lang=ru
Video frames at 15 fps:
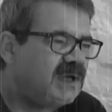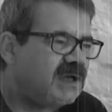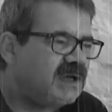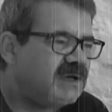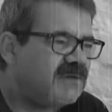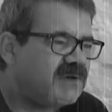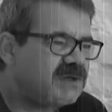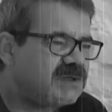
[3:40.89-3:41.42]

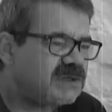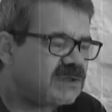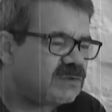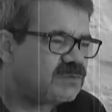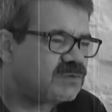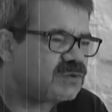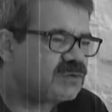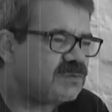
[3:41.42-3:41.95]
Говорить о
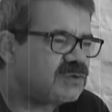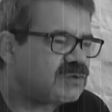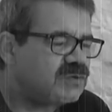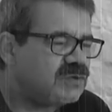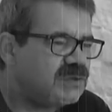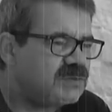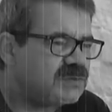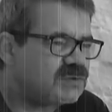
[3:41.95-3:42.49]
том, что между
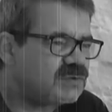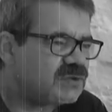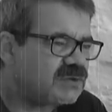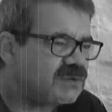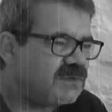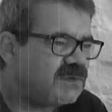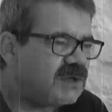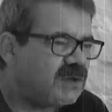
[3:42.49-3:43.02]
ними
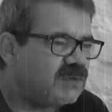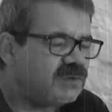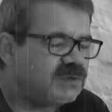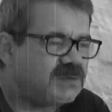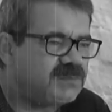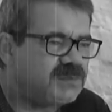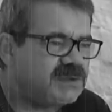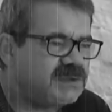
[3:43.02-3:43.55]
существовал
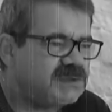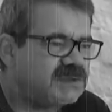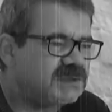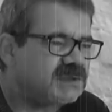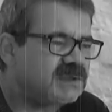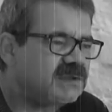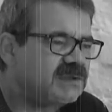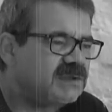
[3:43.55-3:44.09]
какой-то
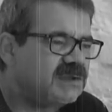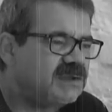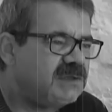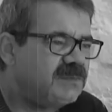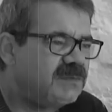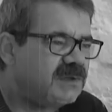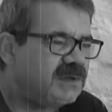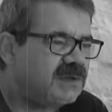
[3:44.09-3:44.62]
паритет,
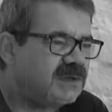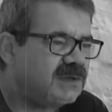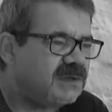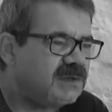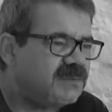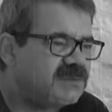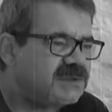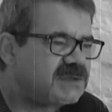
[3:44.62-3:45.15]

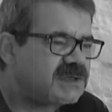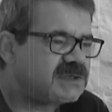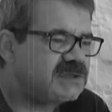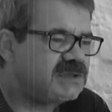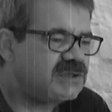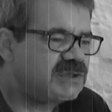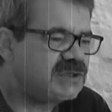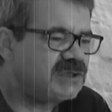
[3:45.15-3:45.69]
либо
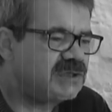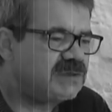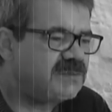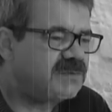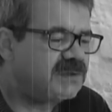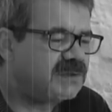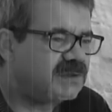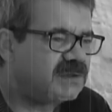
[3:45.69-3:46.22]
безразличие,
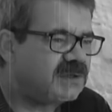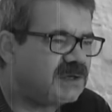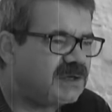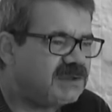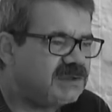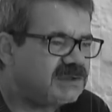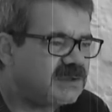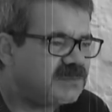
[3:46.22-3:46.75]
либо
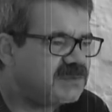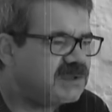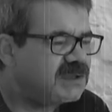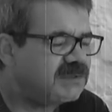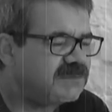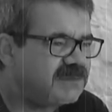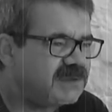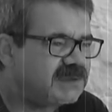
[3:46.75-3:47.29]
они там не
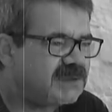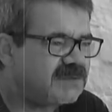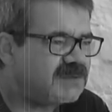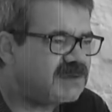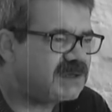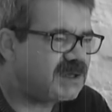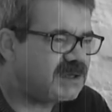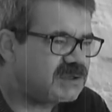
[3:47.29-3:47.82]

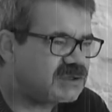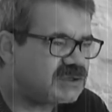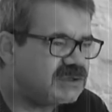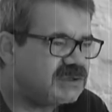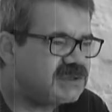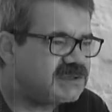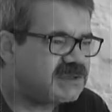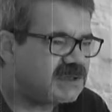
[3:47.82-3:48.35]
конфликтовали, конечно,
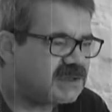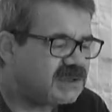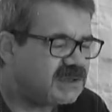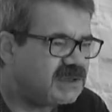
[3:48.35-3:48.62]
нельзя.